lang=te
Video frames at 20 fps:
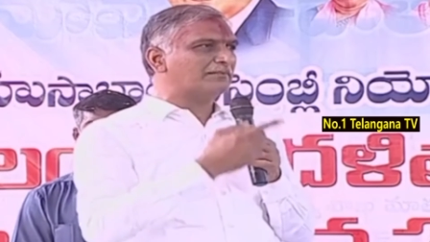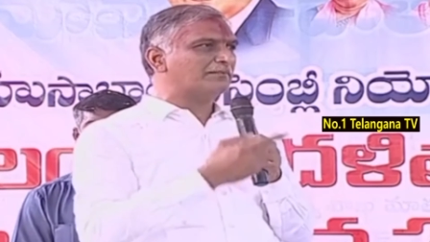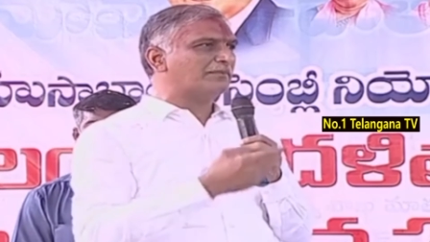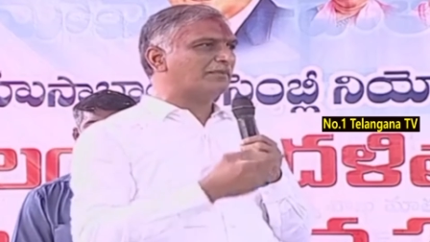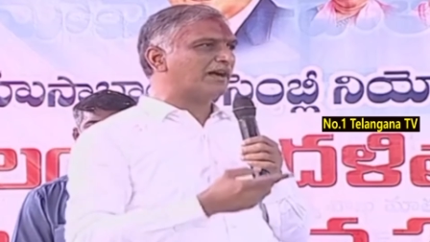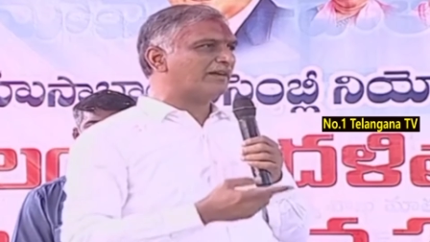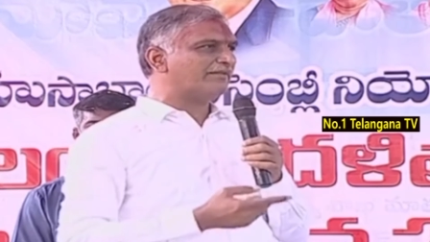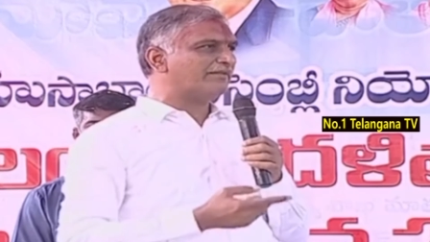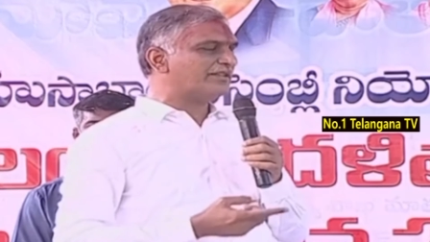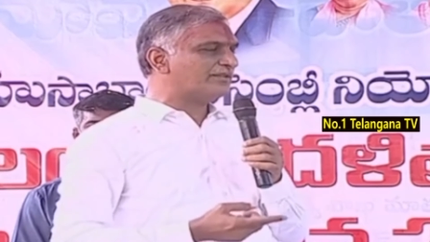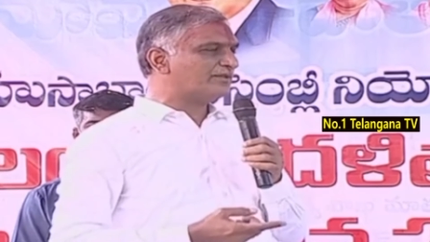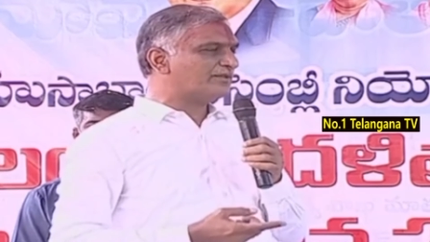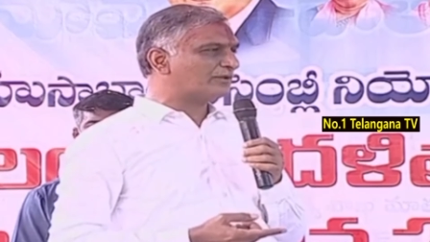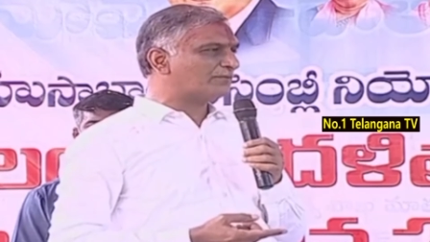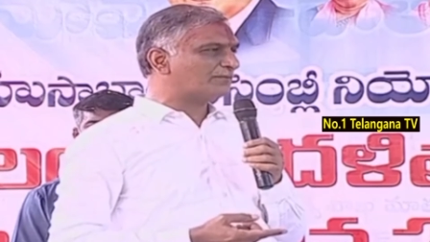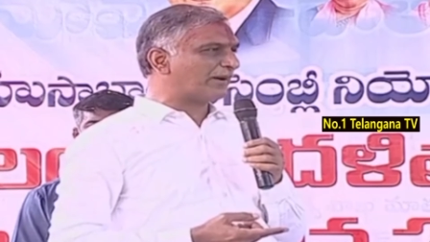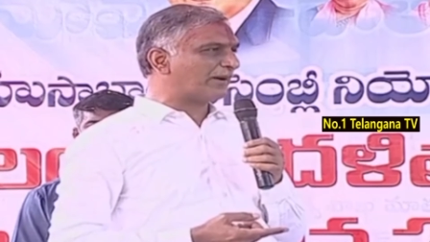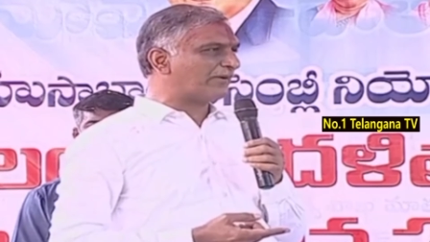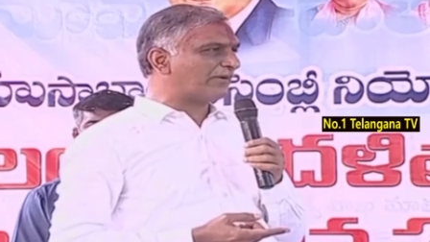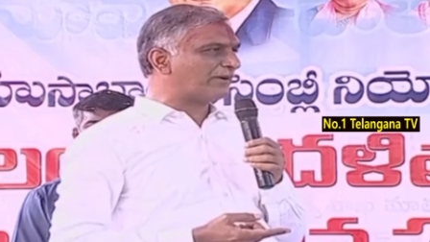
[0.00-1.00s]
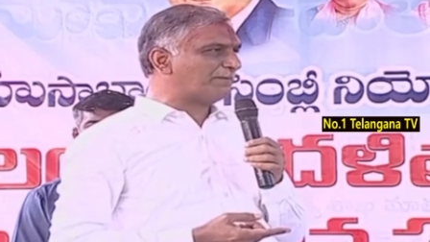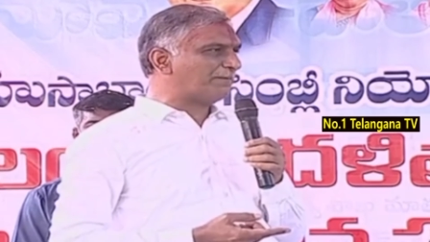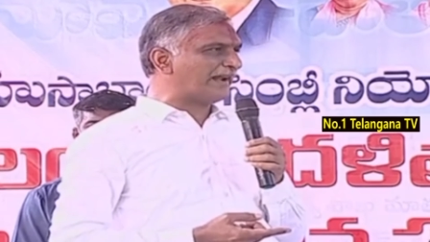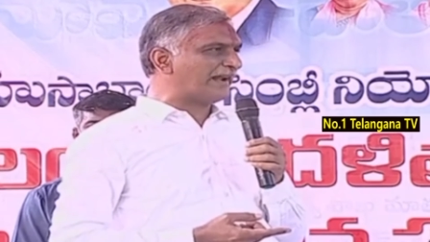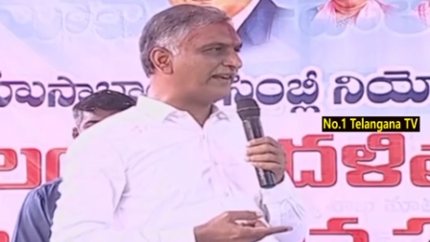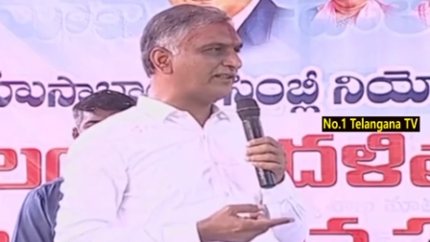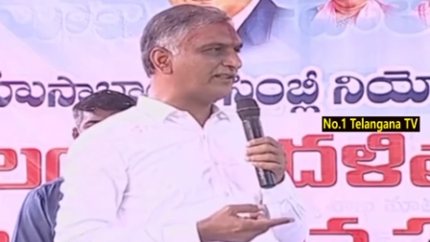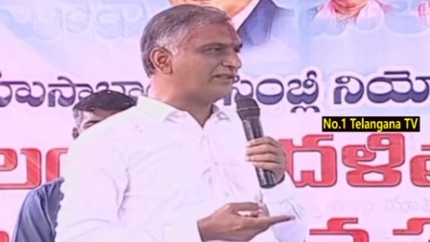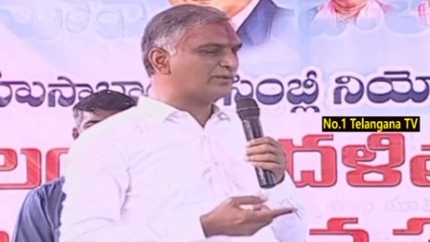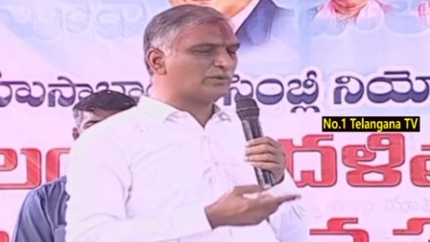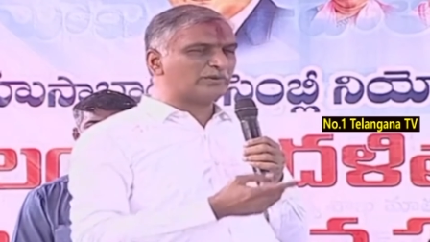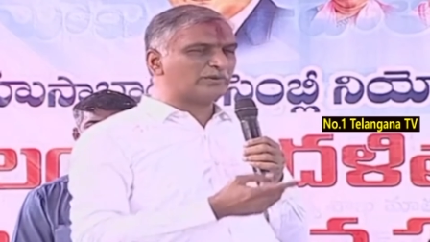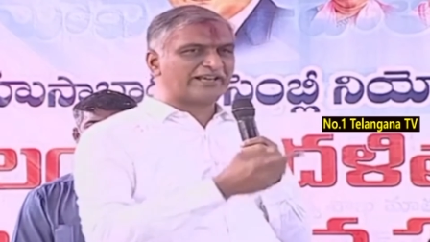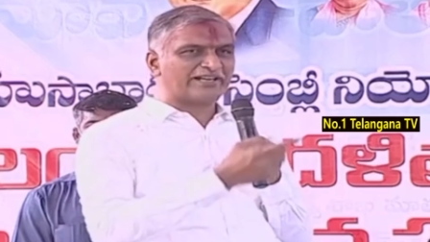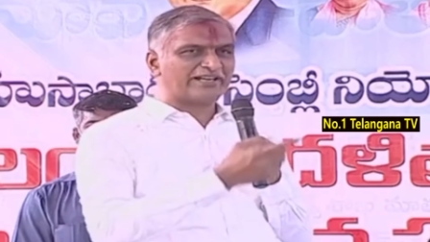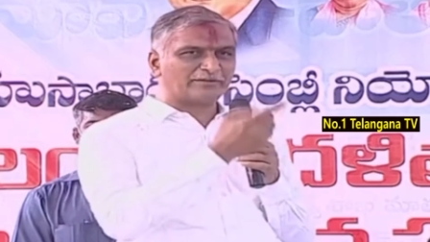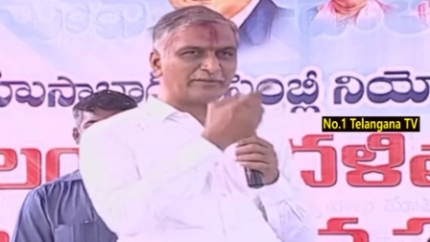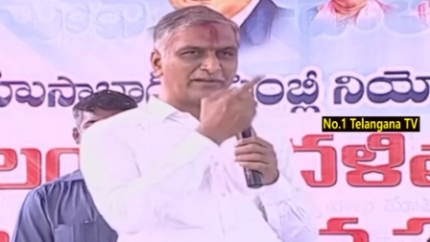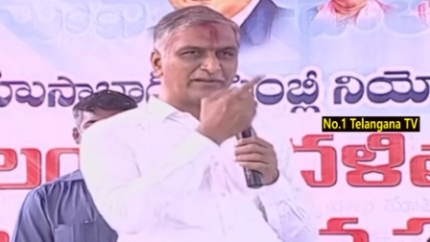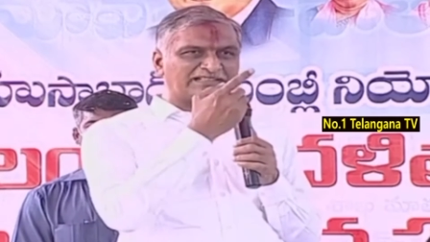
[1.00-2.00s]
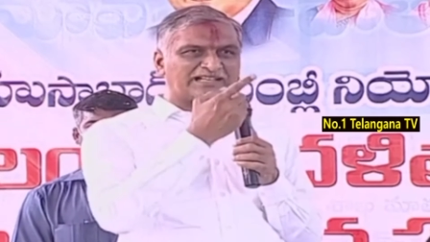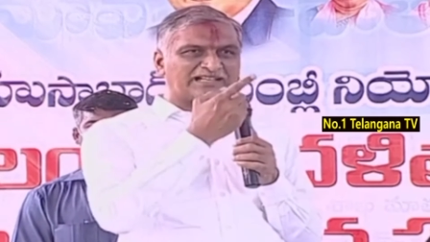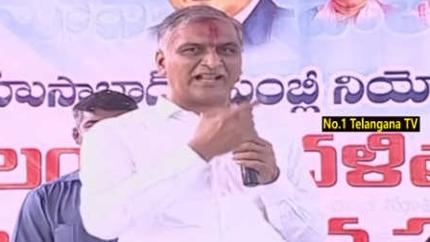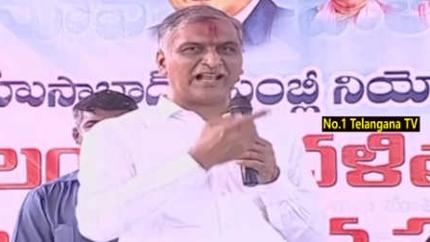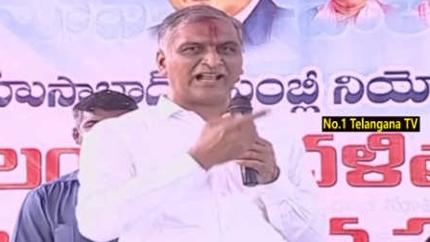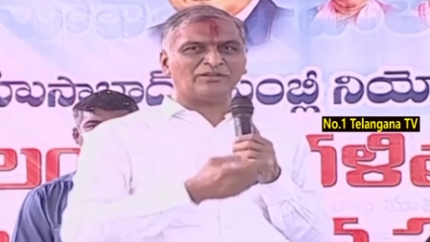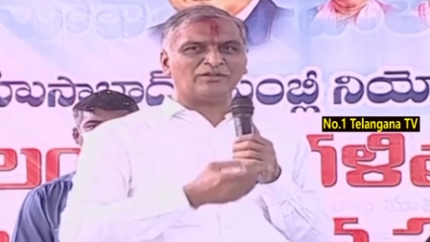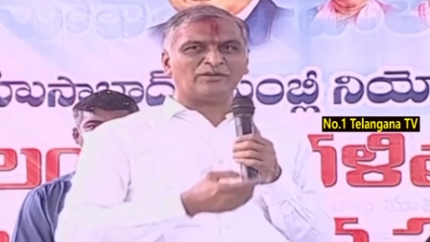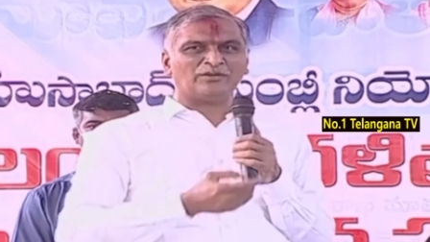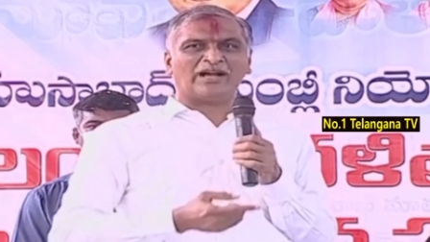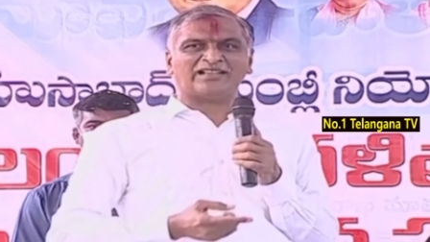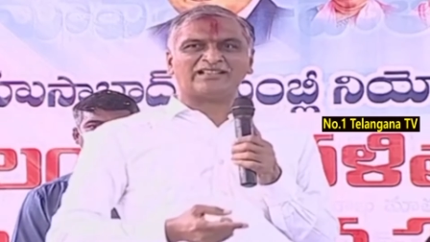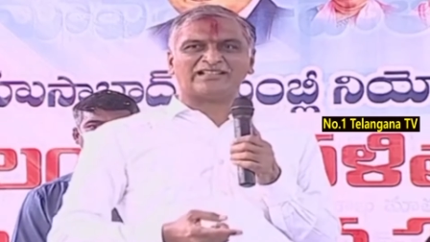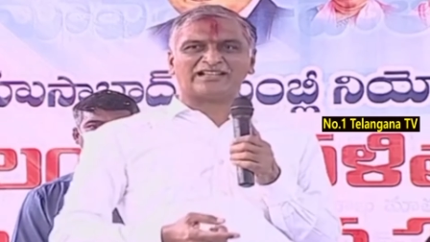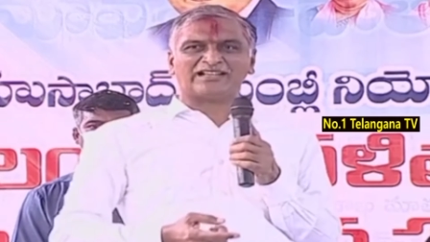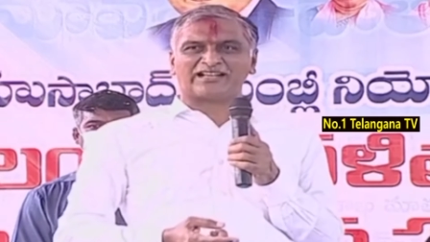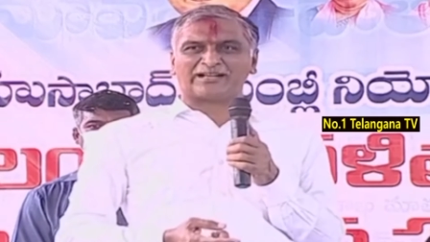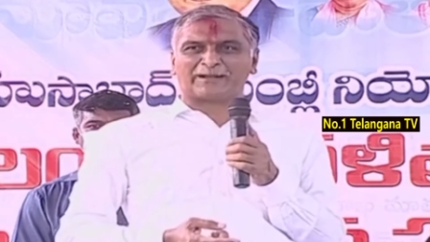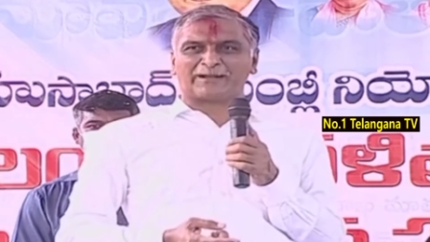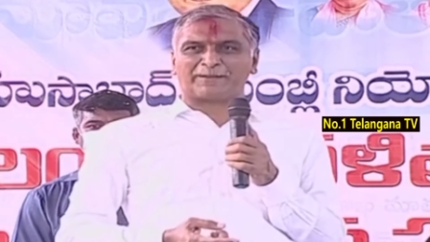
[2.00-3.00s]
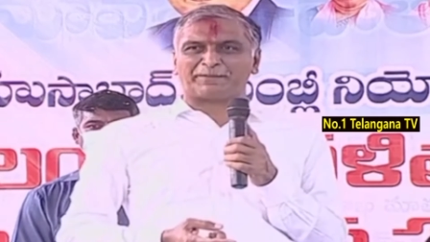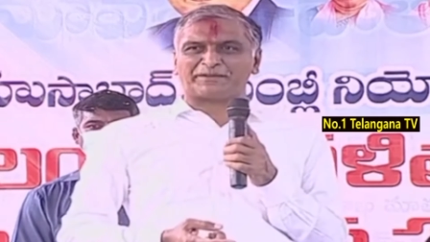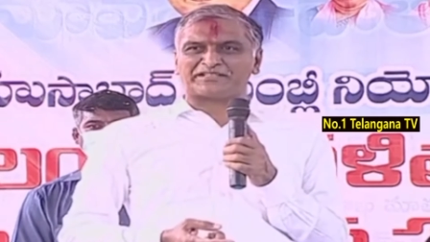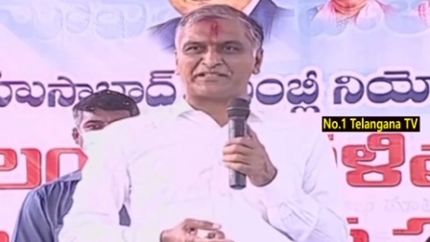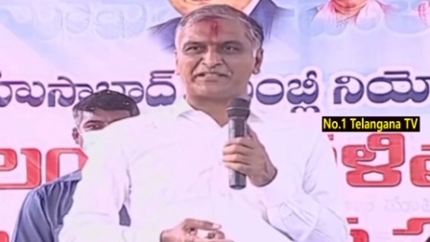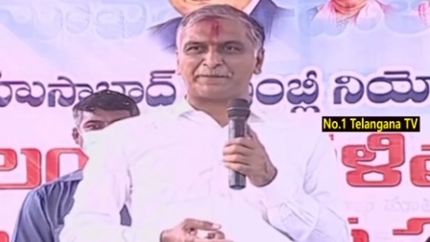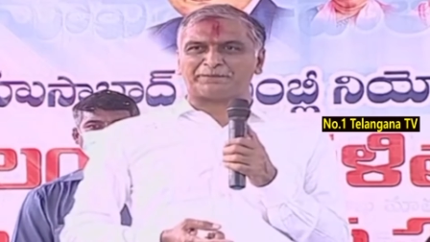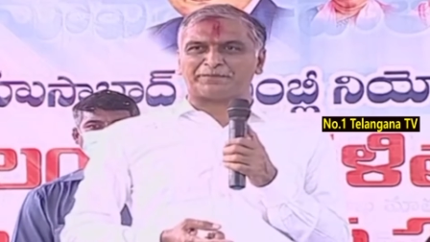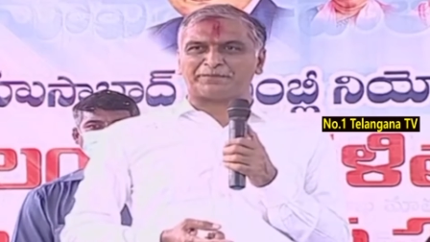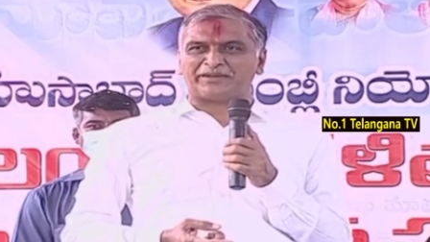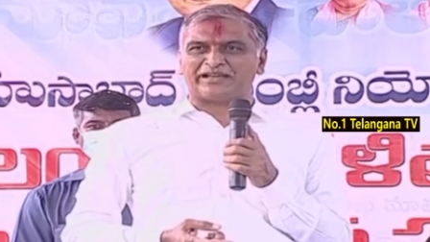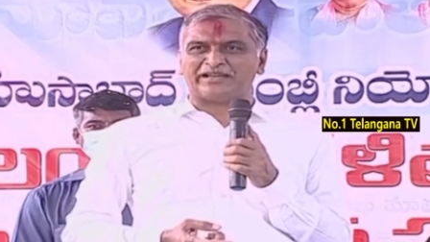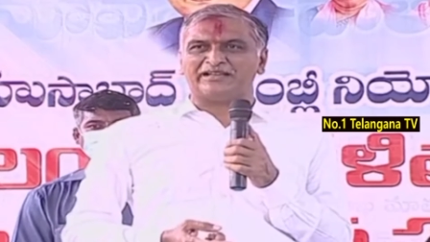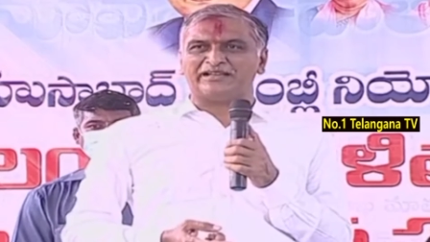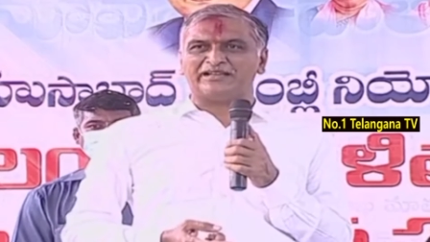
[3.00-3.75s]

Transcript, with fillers: మా విద్యుత్ పవర్ ప్లాంట్ ను ఏడు మండలాలను ఆంధ్రాకి అప్పజెప్పి